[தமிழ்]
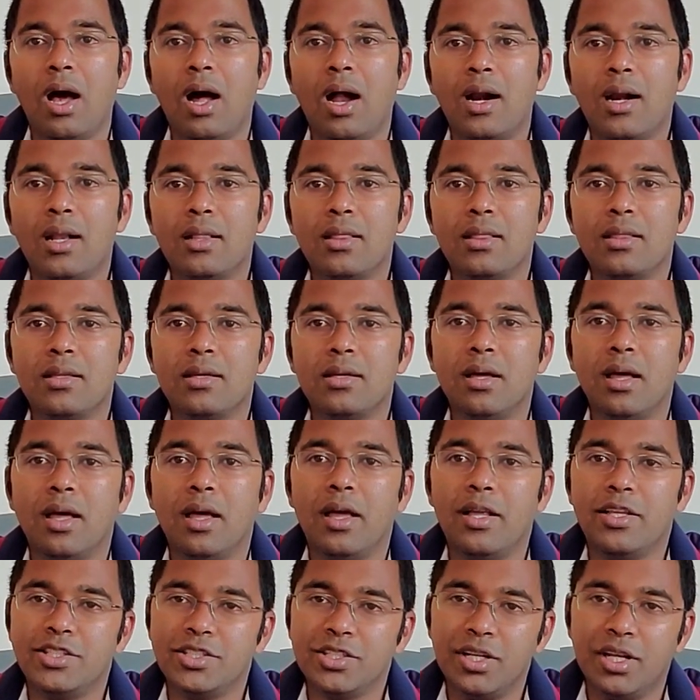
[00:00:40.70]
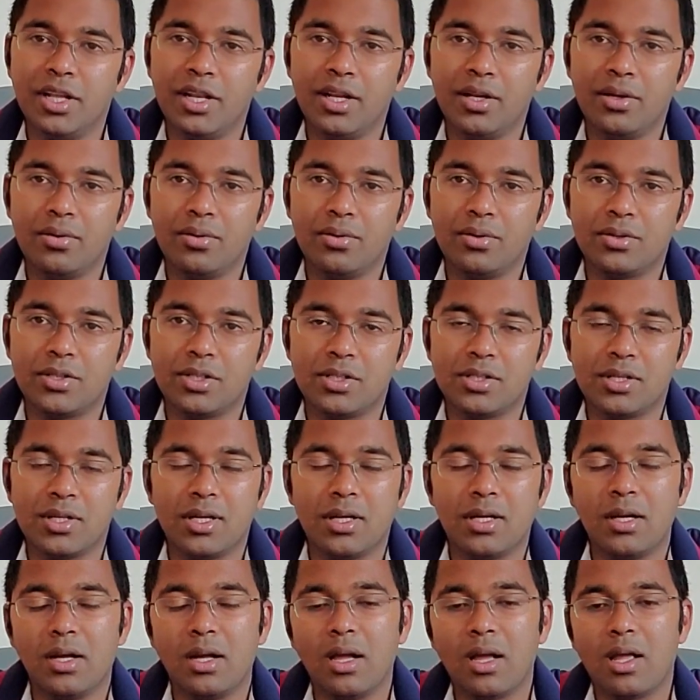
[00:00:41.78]
அடுத்து இன்ஜினியரிங் கோர்சஸில்
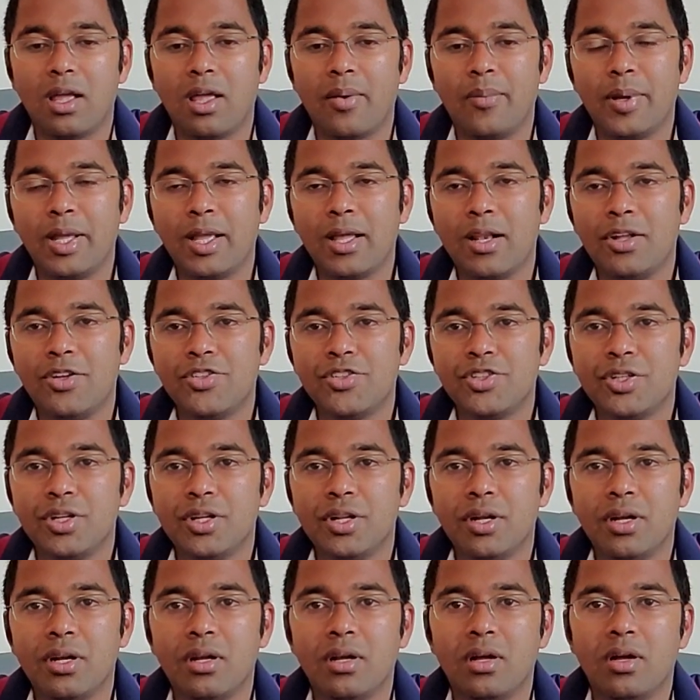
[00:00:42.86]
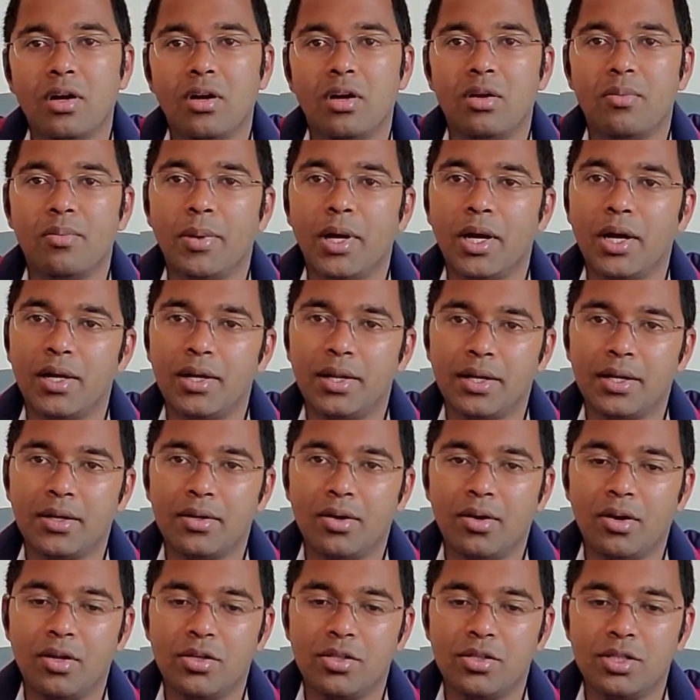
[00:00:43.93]
கெமிக்கல் இன்ஜினியரிங் ஆர்
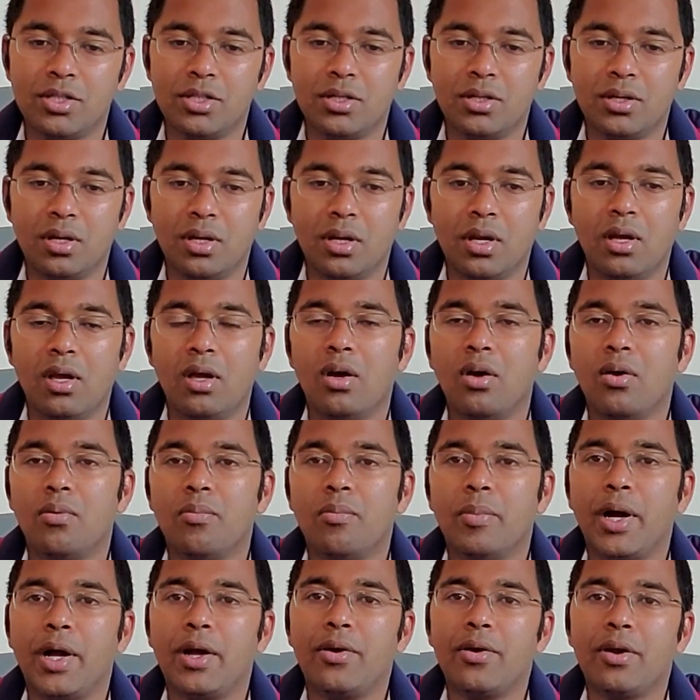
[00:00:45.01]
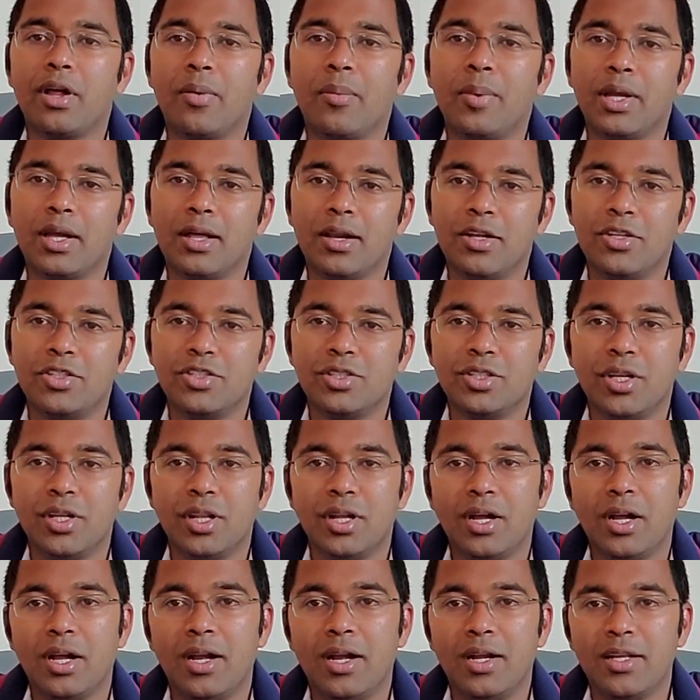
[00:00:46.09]
பயோடெக்னாலஜி பயோகெமிக்கல்
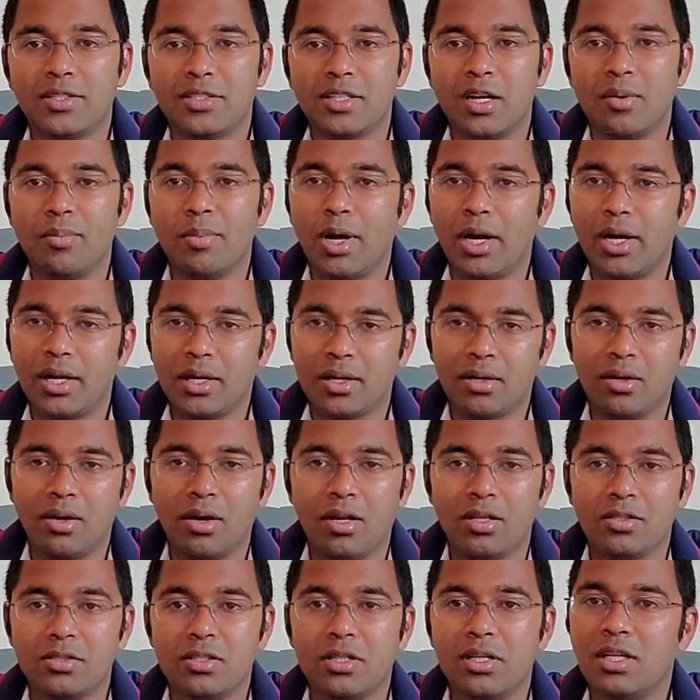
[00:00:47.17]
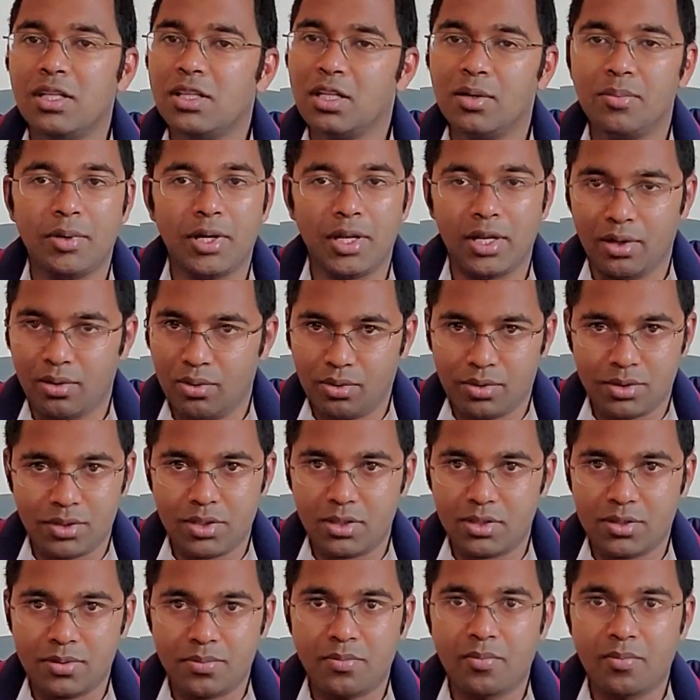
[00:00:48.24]
இன்ஜினியரிங் இண்டஸ்ட்ரியல் பயோடெக்னாலஜி இந்த மாதிரி கோர்சஸ்